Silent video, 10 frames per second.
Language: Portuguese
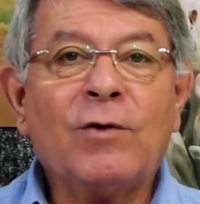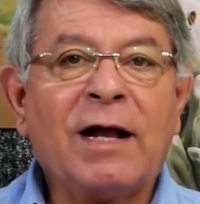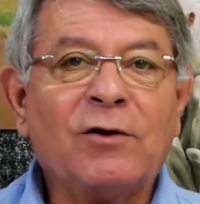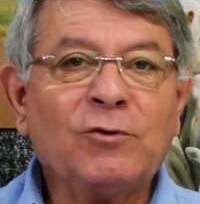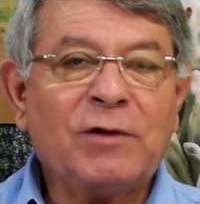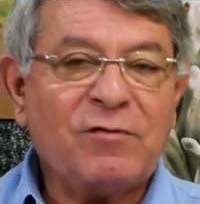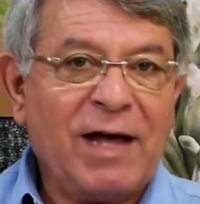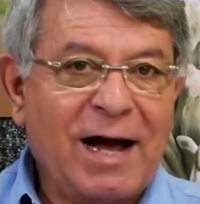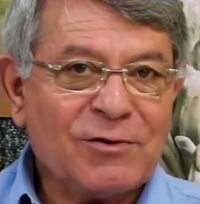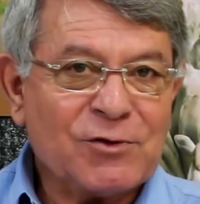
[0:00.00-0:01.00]
E o canal
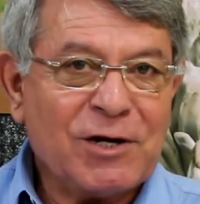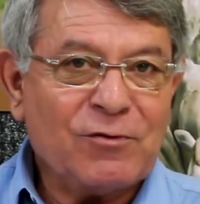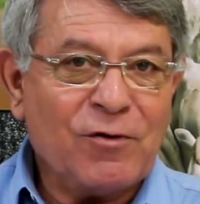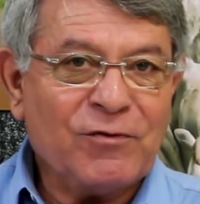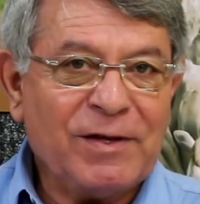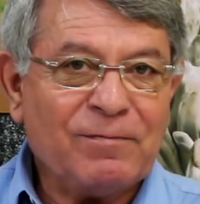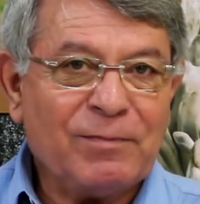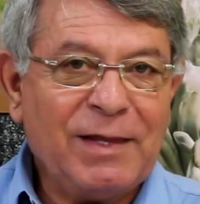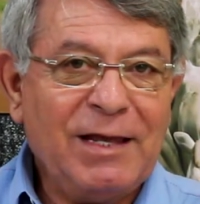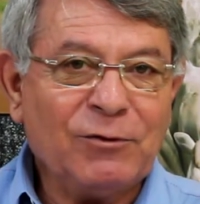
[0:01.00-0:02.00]
do TV Agro chegou ao
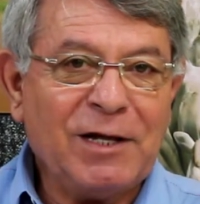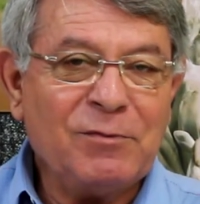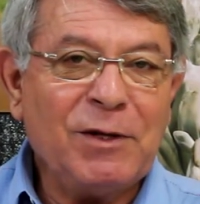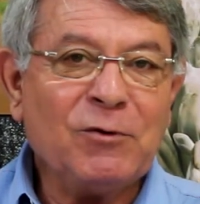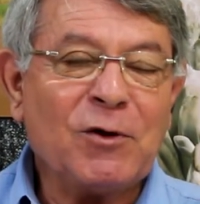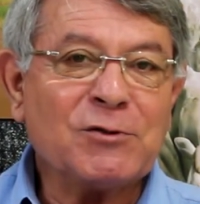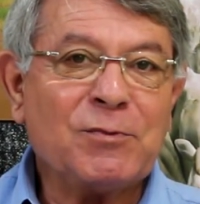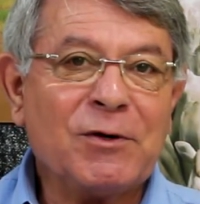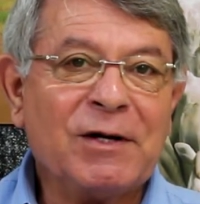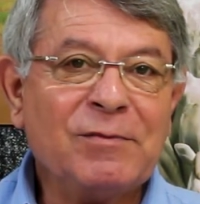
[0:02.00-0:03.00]
fim, e eu termino
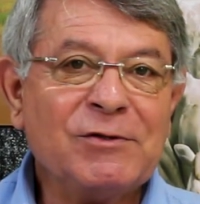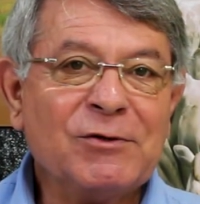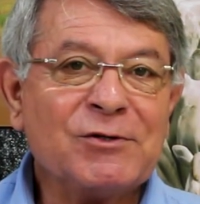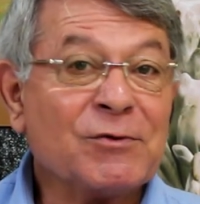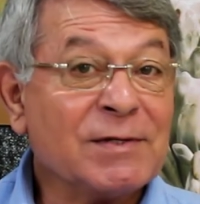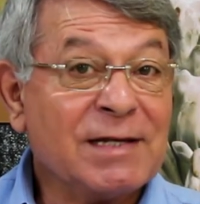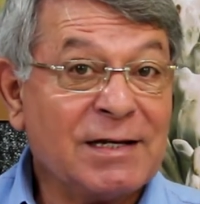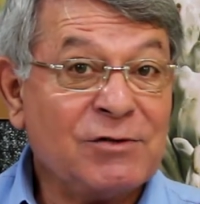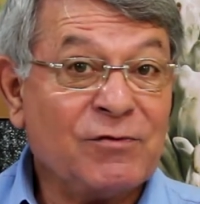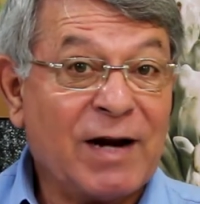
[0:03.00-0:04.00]
o nosso programa de hoje
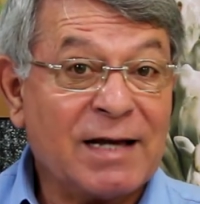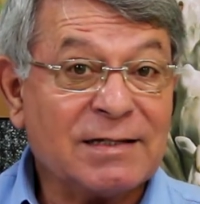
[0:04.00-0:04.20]
com a seguinte